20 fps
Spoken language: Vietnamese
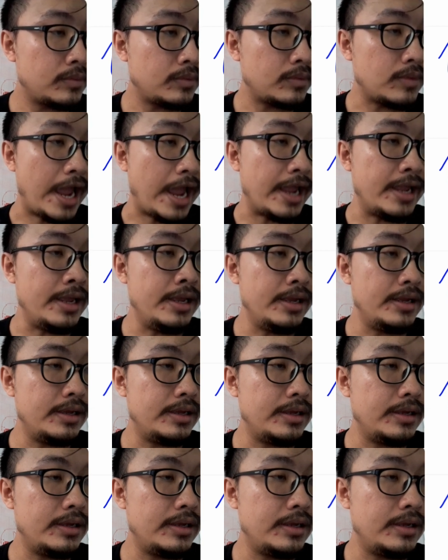đẩy
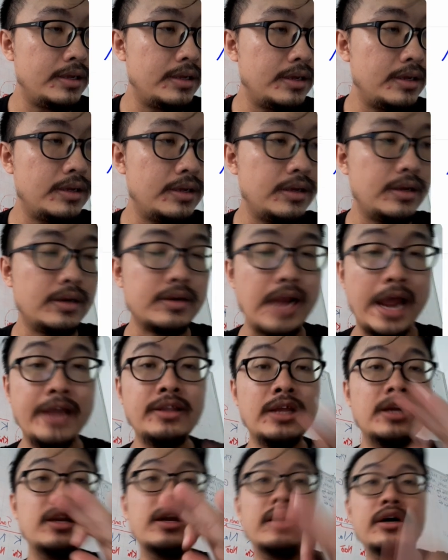đẩy
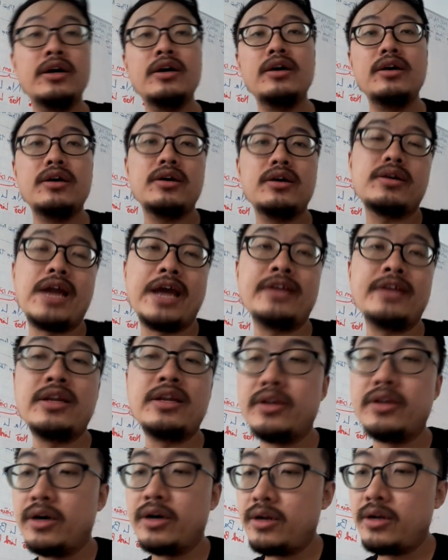tên lửa đẩy tên
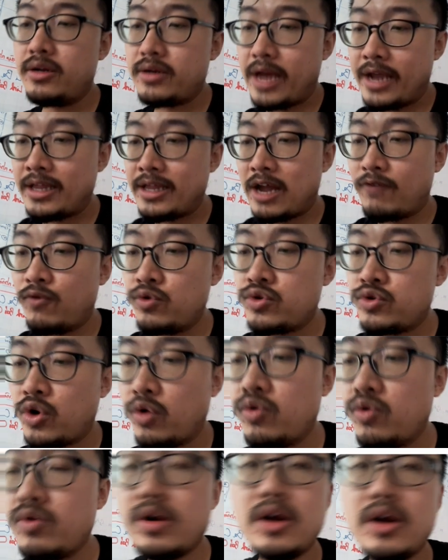lửa đẩy tàu vũ
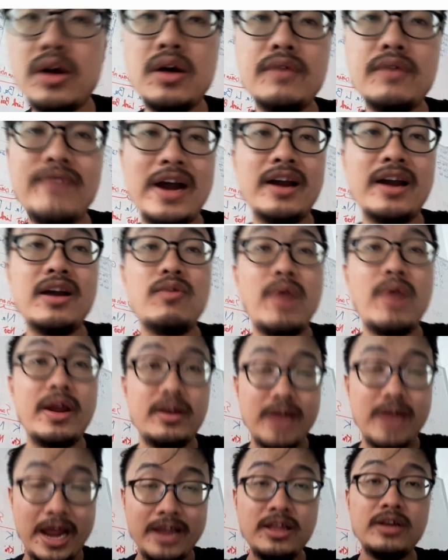trụ à, văng ra ngoài
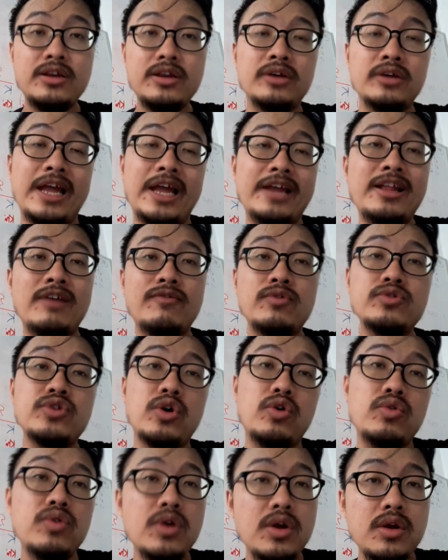đẩy tên lửa đẩy tàu vũ
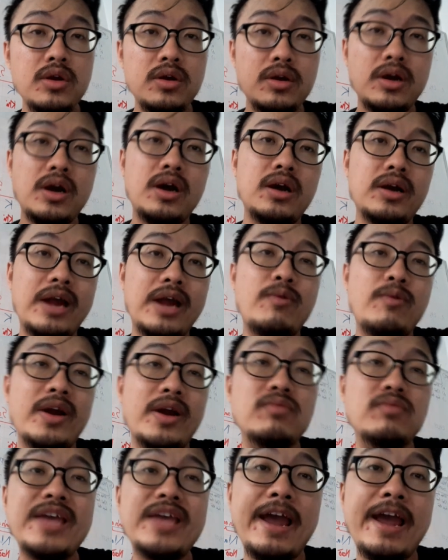trụ à, ra ngoài
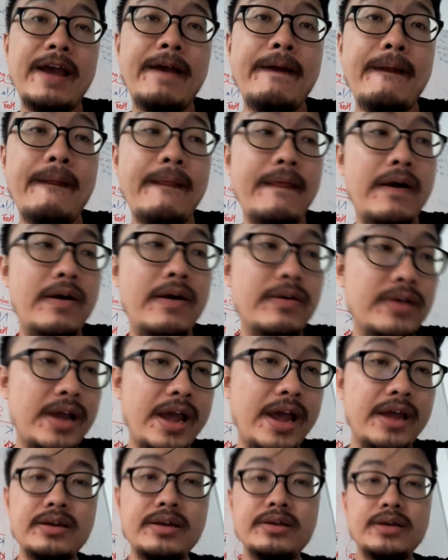không gian ok
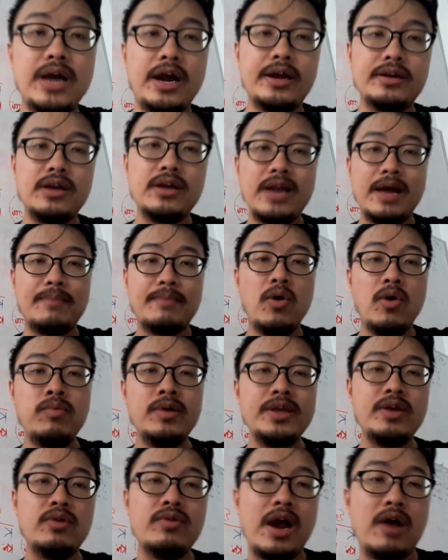rồi đó là bốn
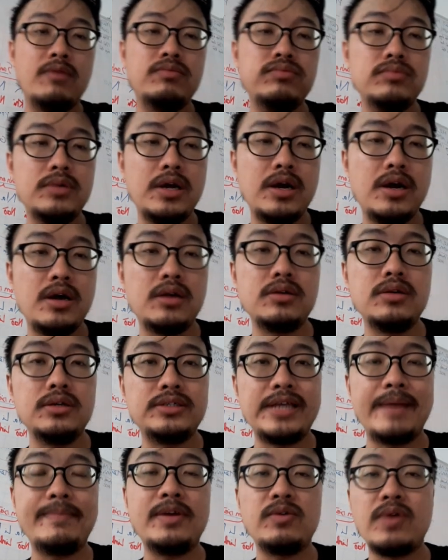cái dấu cộng à, được
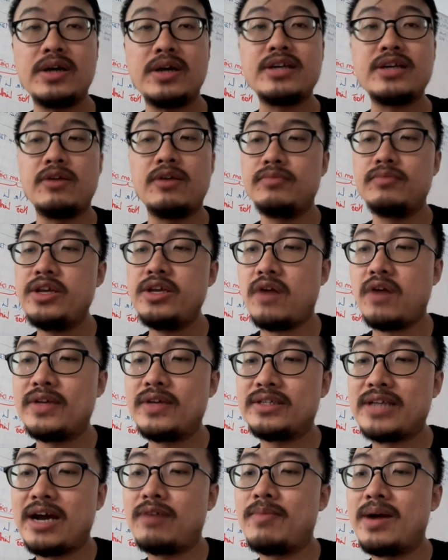xem là quan trọng lý do vì
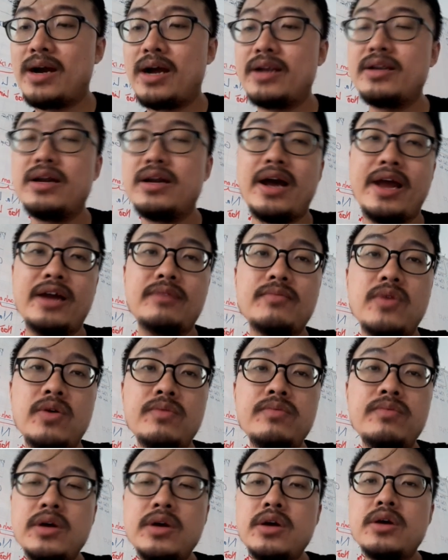sao mà NH4
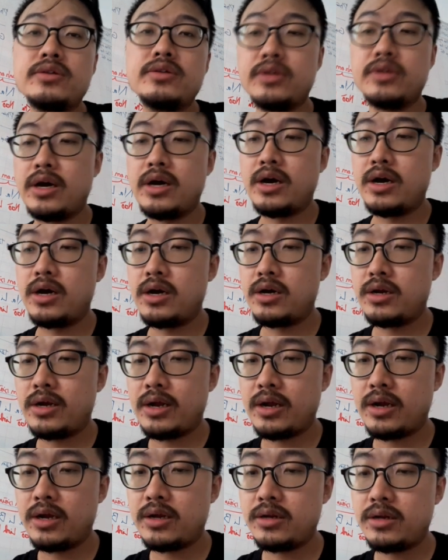à,
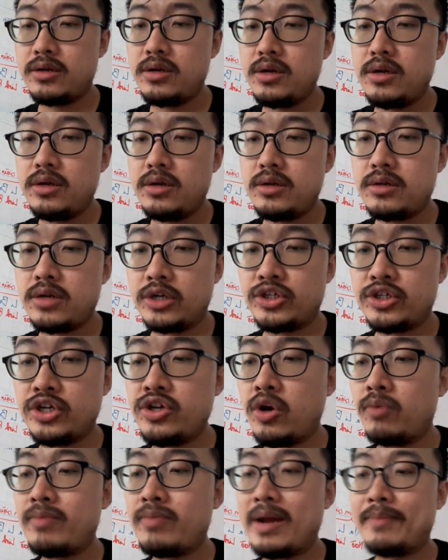à, được sử
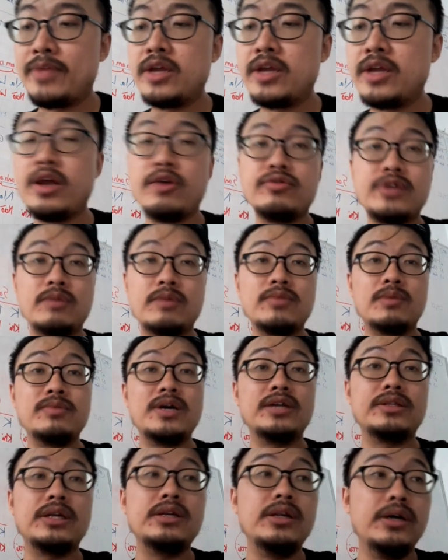dụng làm nhiên liệu trong động
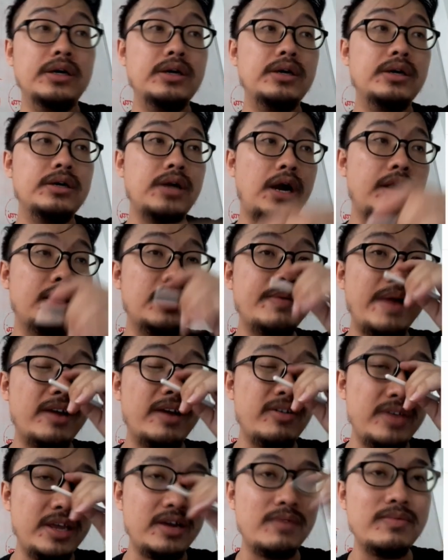cơ tên lửa rồi các bạn
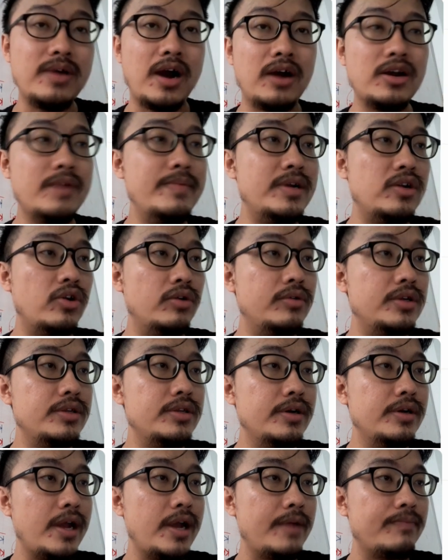có gì không gõ cứ bình luận bên
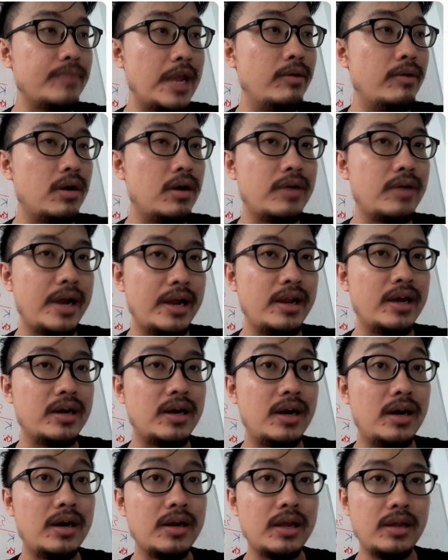dưới ha đây là câu khá là
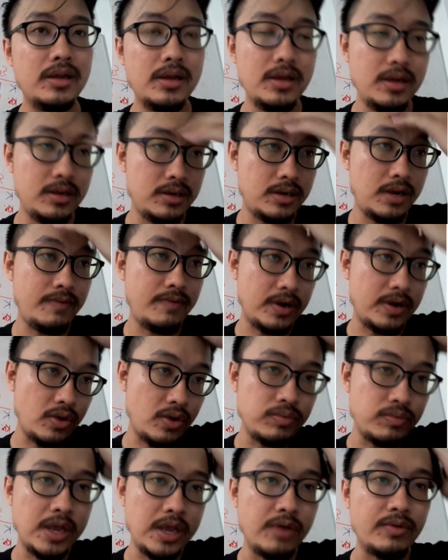khó đấy nó vận
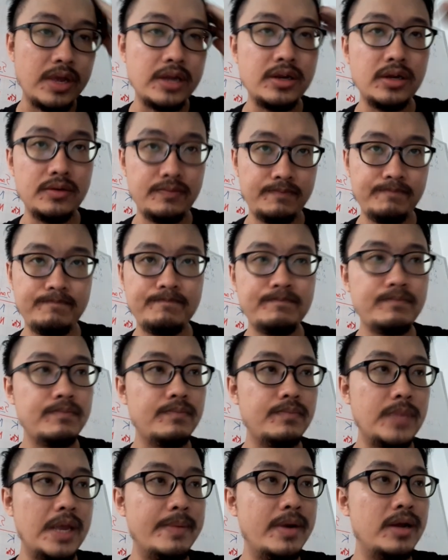dụng nhiều kiến thức
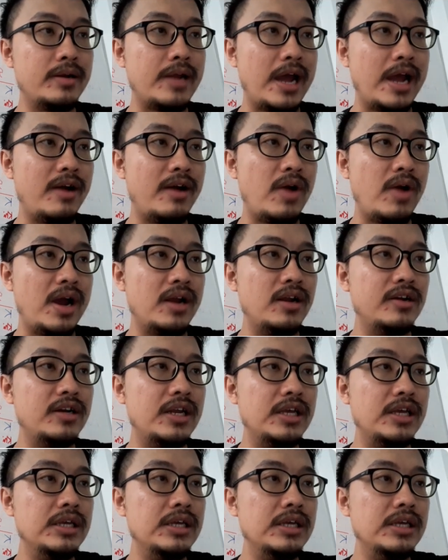về bên cả hóa lẫn lý